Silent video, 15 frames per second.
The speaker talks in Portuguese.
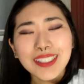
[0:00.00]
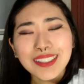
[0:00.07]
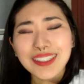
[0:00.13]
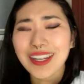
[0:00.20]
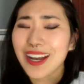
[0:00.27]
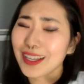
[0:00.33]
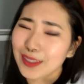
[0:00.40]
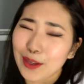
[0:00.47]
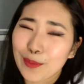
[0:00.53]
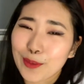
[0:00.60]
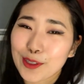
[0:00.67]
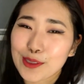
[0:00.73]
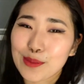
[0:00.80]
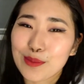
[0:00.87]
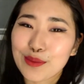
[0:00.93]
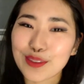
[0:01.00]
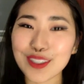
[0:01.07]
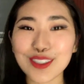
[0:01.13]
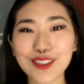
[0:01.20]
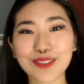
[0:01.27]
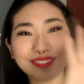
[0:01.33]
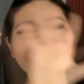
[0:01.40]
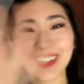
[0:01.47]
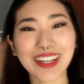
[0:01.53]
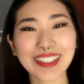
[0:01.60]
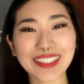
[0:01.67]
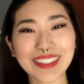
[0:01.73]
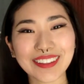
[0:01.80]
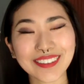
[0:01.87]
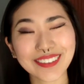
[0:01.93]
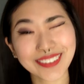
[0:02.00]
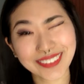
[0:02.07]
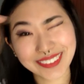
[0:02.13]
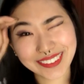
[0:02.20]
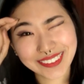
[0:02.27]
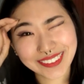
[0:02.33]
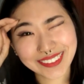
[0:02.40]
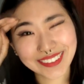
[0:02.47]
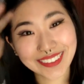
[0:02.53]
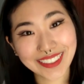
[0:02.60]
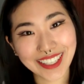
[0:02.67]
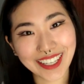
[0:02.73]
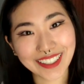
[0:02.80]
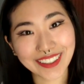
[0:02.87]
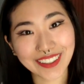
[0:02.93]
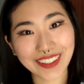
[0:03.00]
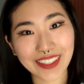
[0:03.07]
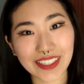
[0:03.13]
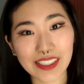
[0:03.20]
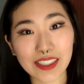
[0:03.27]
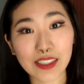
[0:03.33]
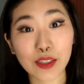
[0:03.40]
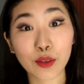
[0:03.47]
E até o próximo vídeo. Valeu e é nóis!